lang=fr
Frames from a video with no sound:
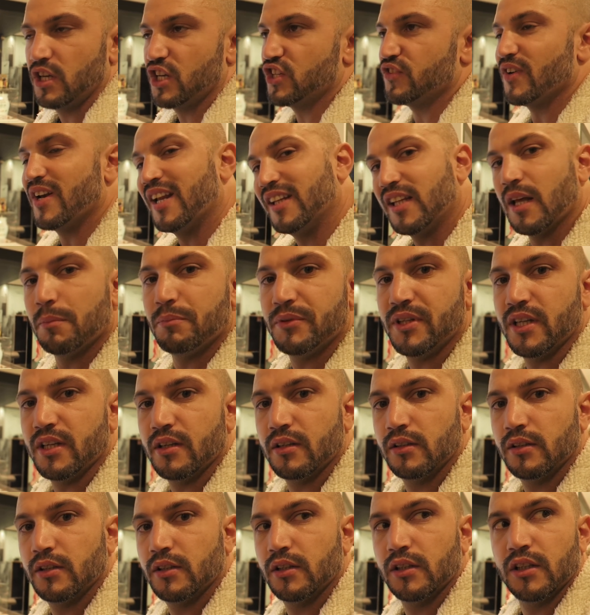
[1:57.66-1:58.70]
et je vais l'adapter.
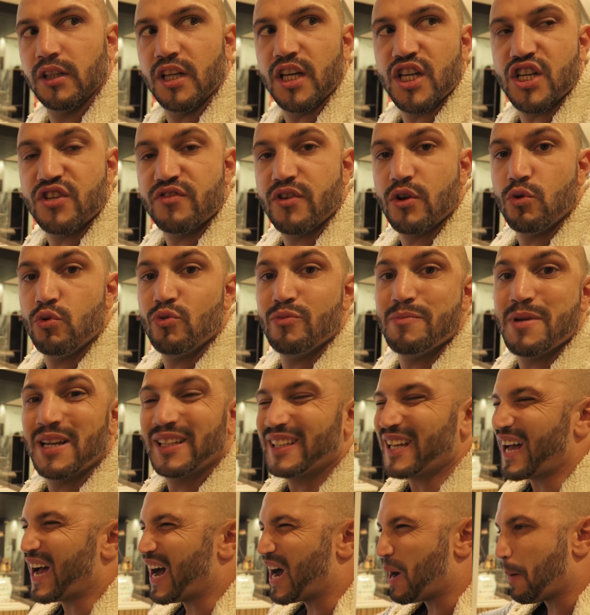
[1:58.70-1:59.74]
Et je vais lui
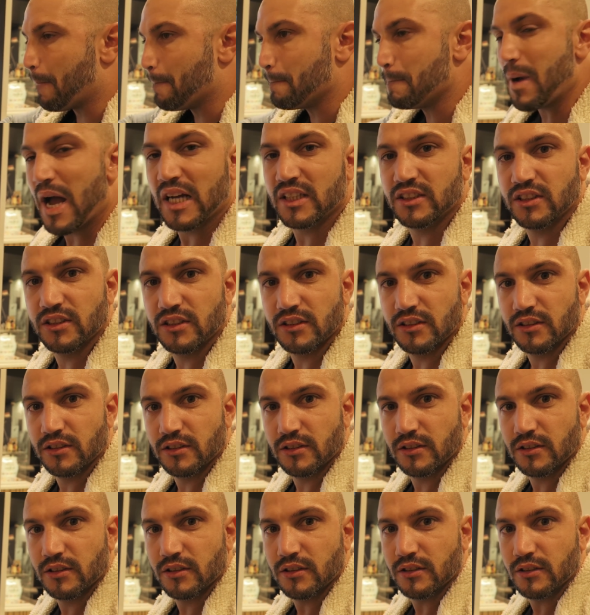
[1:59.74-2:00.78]
mettre un max
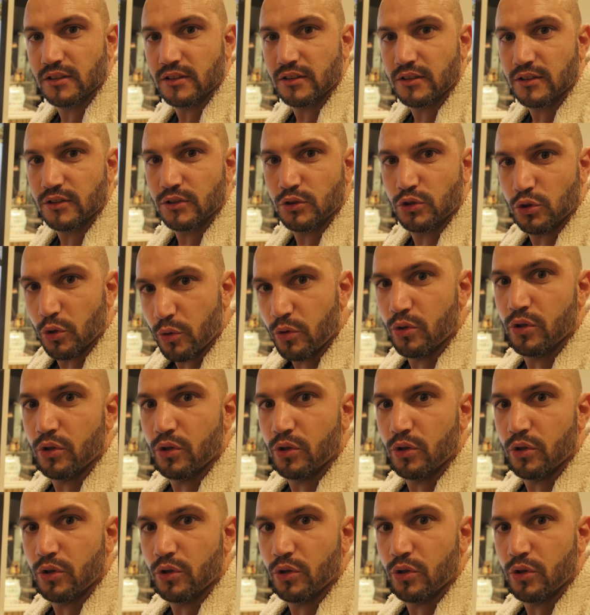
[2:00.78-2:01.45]
de